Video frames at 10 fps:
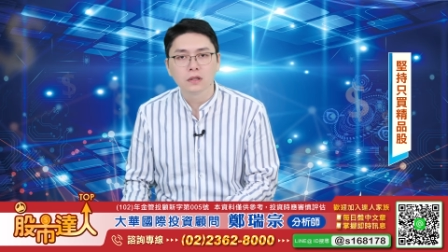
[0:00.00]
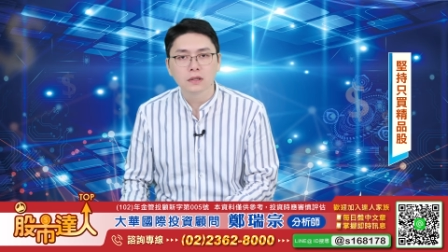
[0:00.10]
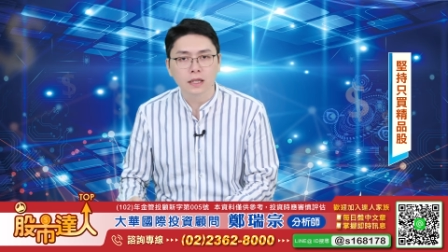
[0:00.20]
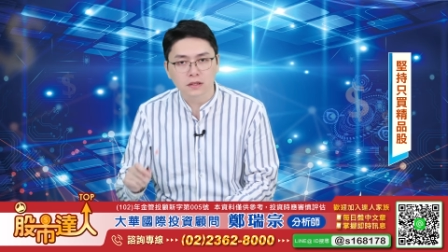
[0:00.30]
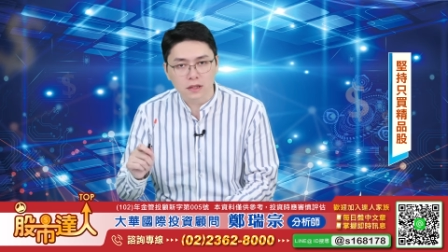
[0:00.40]

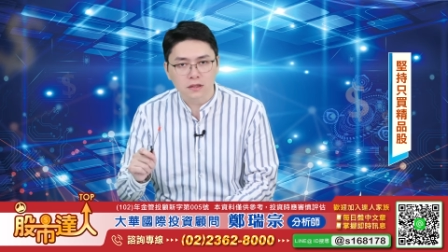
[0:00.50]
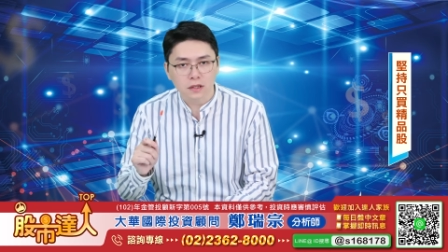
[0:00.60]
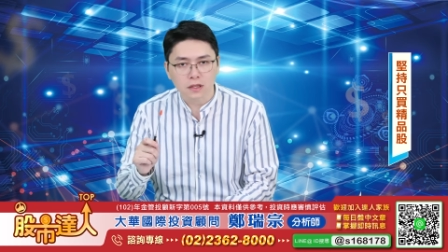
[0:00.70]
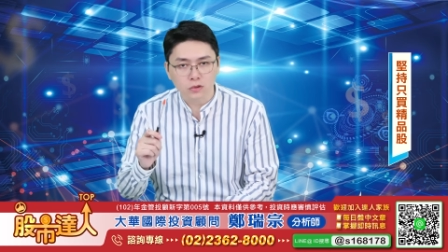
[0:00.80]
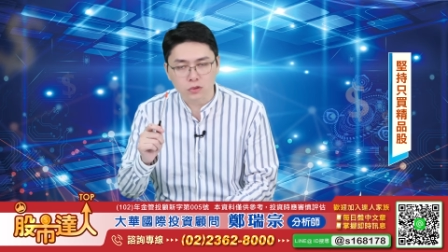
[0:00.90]
它真
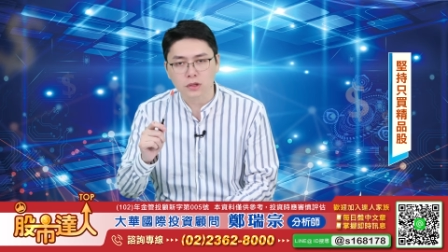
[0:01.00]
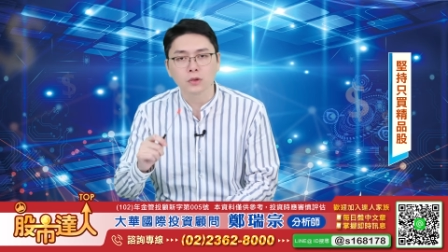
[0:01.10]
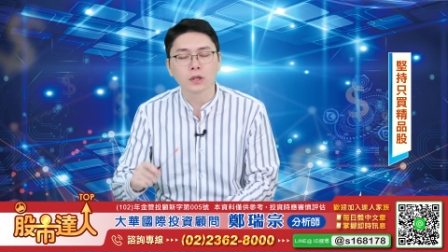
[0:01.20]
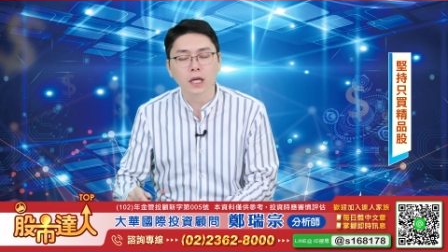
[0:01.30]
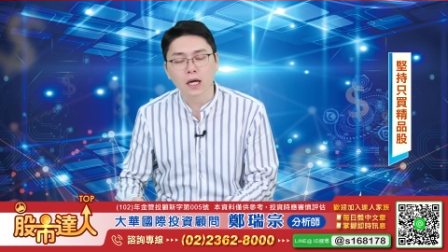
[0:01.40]
正的主升
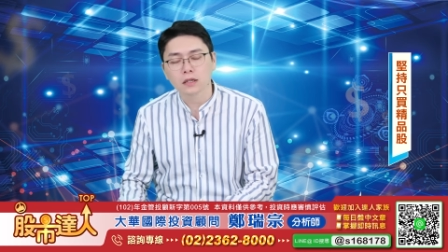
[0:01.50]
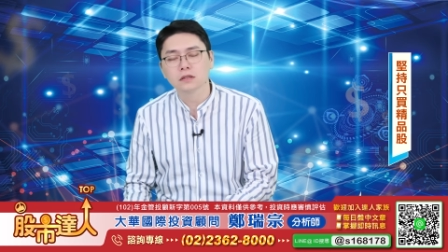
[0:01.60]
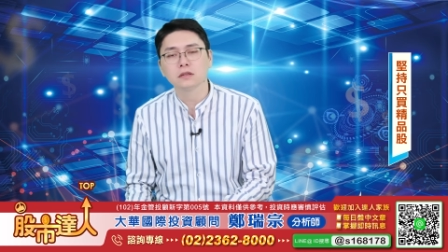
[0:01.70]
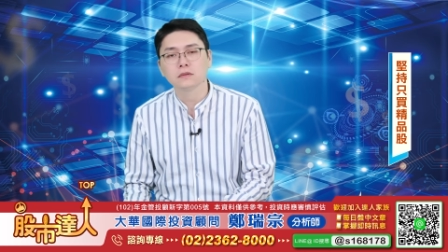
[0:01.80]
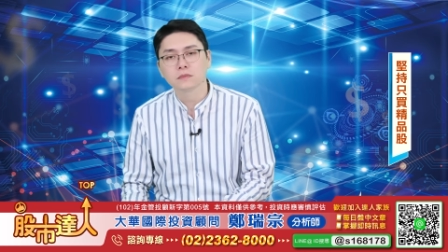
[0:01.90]
段大行情。